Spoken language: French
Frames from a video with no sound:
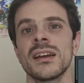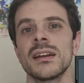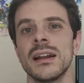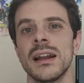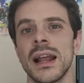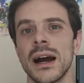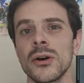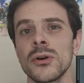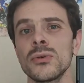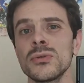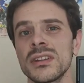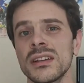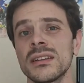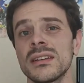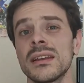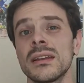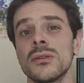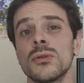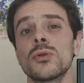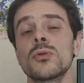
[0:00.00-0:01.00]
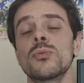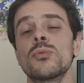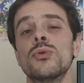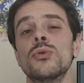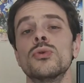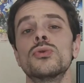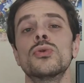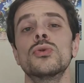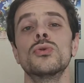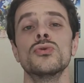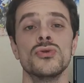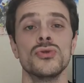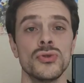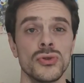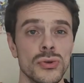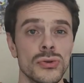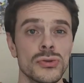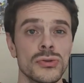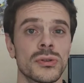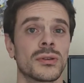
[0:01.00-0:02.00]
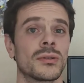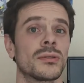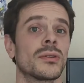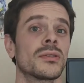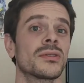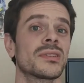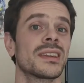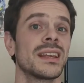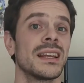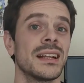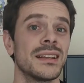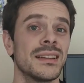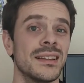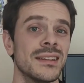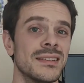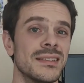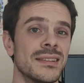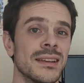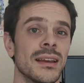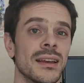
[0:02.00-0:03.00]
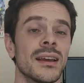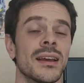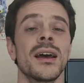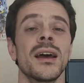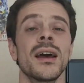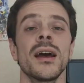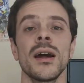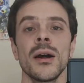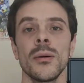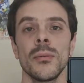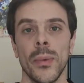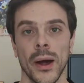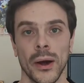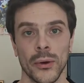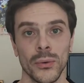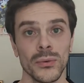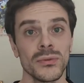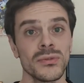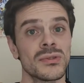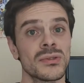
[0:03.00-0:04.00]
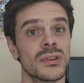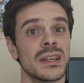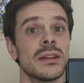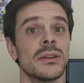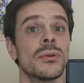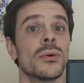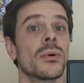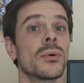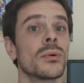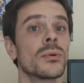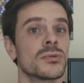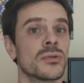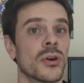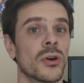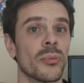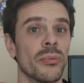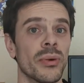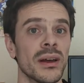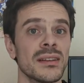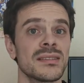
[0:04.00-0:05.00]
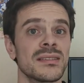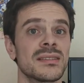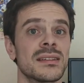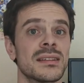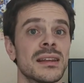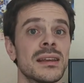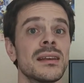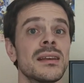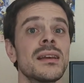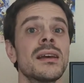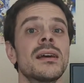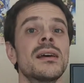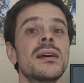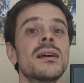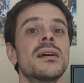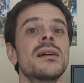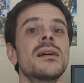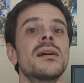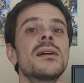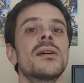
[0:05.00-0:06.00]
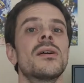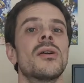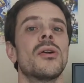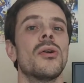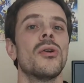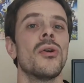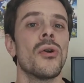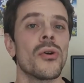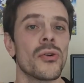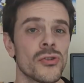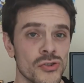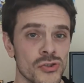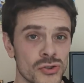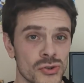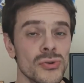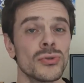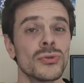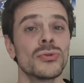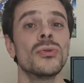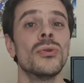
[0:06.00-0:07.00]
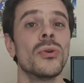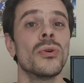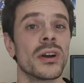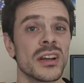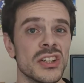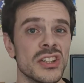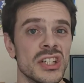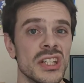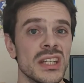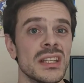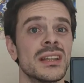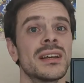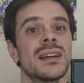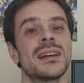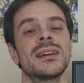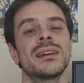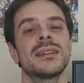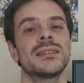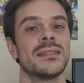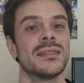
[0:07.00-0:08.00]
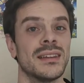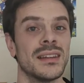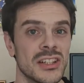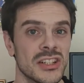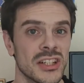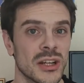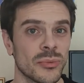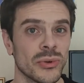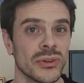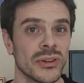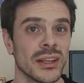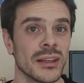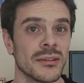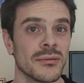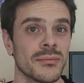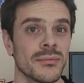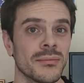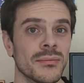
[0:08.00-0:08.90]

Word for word: Larousse était donc plutôt juste dans ce qu'il disait. Par contre, ce qui ne ressort pas, c'est l'enjeu de l'origine des Japonais.